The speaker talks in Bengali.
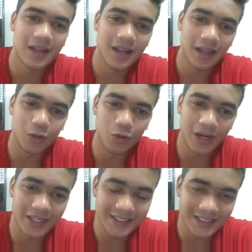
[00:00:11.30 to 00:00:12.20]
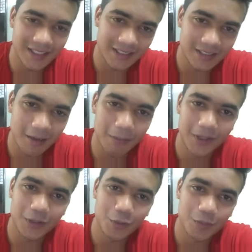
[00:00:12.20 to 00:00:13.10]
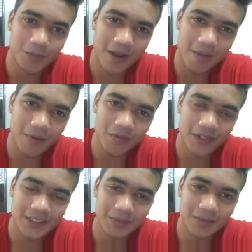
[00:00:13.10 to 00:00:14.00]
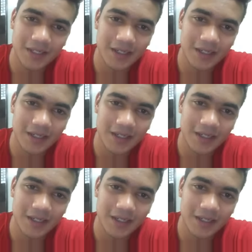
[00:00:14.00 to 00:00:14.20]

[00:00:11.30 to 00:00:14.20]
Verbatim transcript: হ্যালো গাইজ আসসালামু আলাইকুম হ্যাপি ফ্রেন্ডশিপ ডে